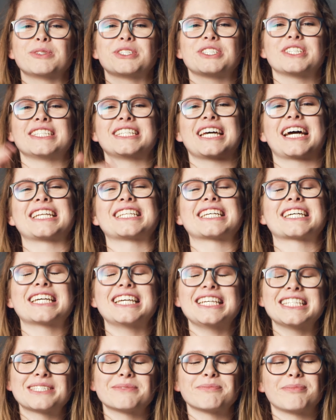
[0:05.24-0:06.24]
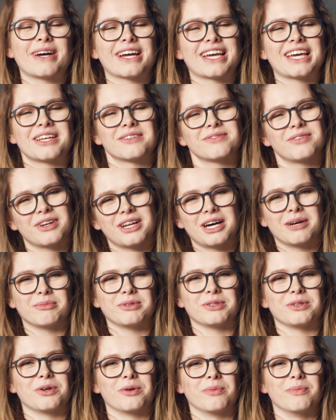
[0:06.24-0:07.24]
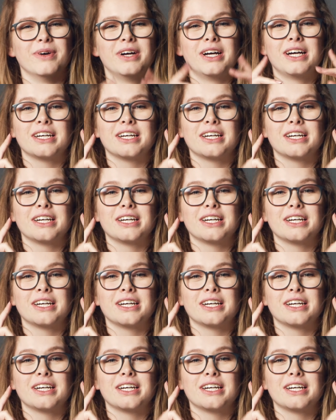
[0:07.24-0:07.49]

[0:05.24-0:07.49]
mir steht ein Riesenpaket von Abihome.